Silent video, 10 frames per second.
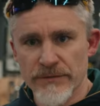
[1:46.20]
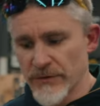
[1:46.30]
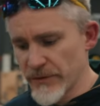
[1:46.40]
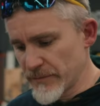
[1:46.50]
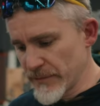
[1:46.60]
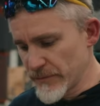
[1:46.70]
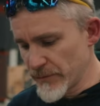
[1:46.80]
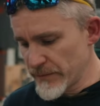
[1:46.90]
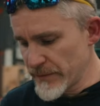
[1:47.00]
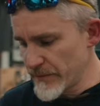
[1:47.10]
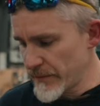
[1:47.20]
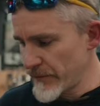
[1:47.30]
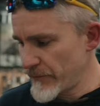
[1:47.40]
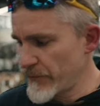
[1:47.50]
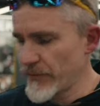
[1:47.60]
No niby mógłbym
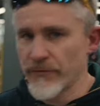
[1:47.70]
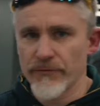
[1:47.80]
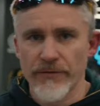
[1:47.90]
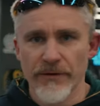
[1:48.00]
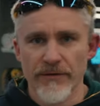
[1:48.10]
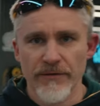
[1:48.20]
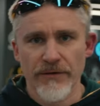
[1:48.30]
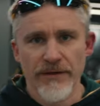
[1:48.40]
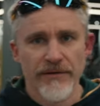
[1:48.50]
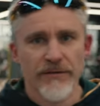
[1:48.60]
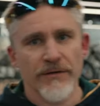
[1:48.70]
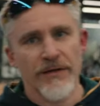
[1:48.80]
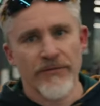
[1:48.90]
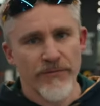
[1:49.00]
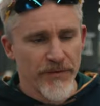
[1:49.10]
wziąć tego
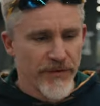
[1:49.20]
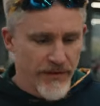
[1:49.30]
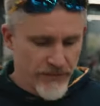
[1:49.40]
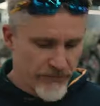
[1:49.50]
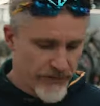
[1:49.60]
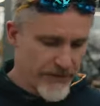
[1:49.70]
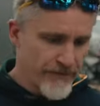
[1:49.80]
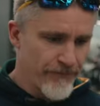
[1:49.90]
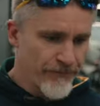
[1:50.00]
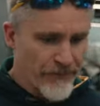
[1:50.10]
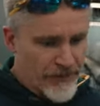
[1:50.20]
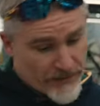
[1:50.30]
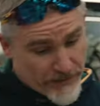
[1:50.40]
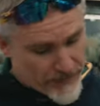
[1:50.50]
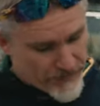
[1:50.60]
hardcora z miniatury.
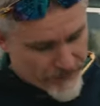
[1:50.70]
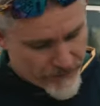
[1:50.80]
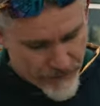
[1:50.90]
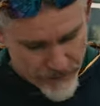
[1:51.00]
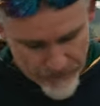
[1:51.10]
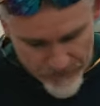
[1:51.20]
Na pewno